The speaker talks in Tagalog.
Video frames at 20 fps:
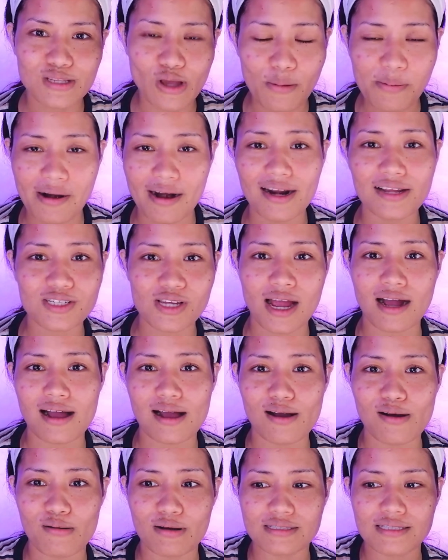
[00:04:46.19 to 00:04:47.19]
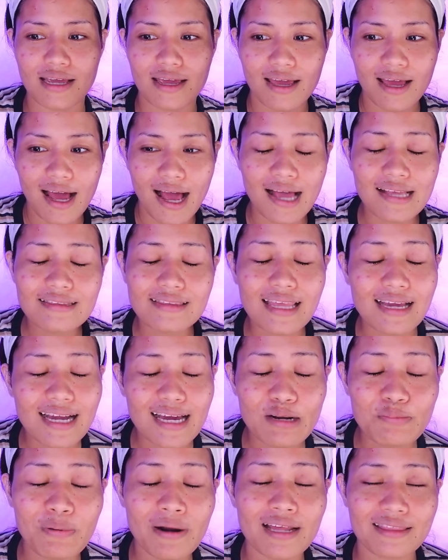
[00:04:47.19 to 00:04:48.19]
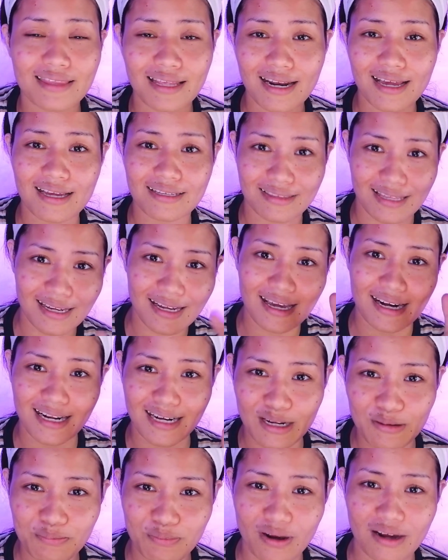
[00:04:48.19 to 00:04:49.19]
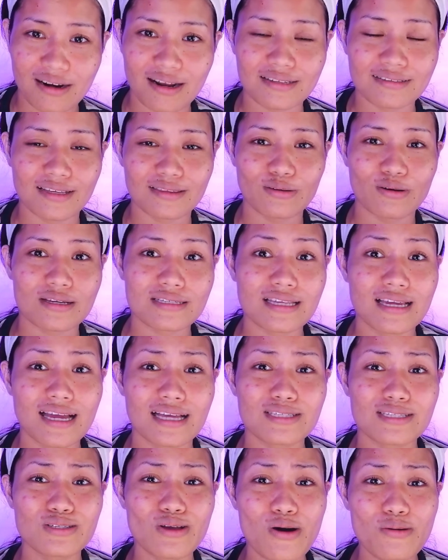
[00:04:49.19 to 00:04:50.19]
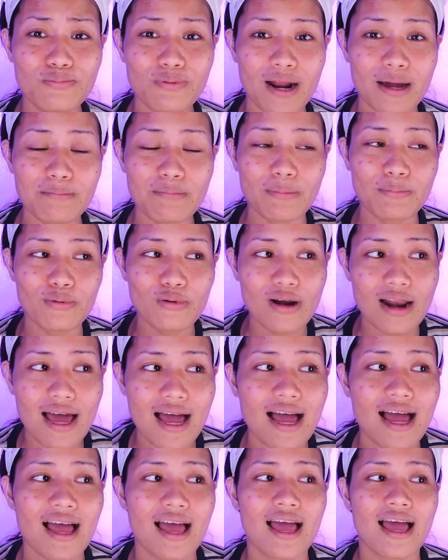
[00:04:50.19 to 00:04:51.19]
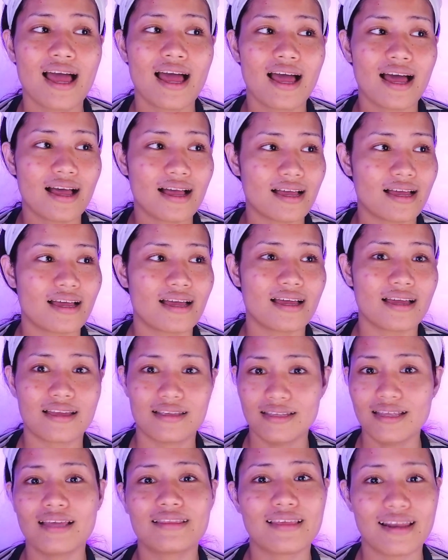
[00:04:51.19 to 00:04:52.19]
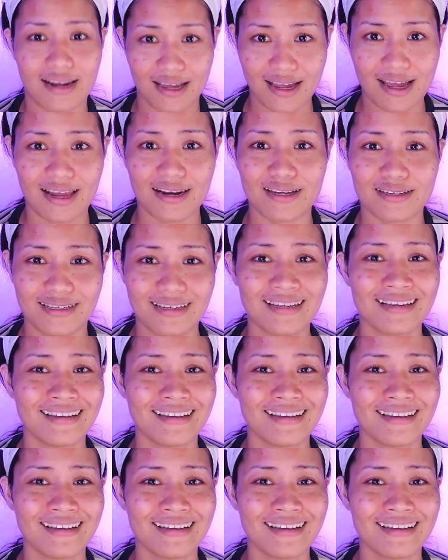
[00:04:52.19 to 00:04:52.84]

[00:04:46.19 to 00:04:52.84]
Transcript: sobrang na-shock ako kasi ang tagal pala talaga tanggalin ng product na to kasi nga sobrang mabula niya talaga ng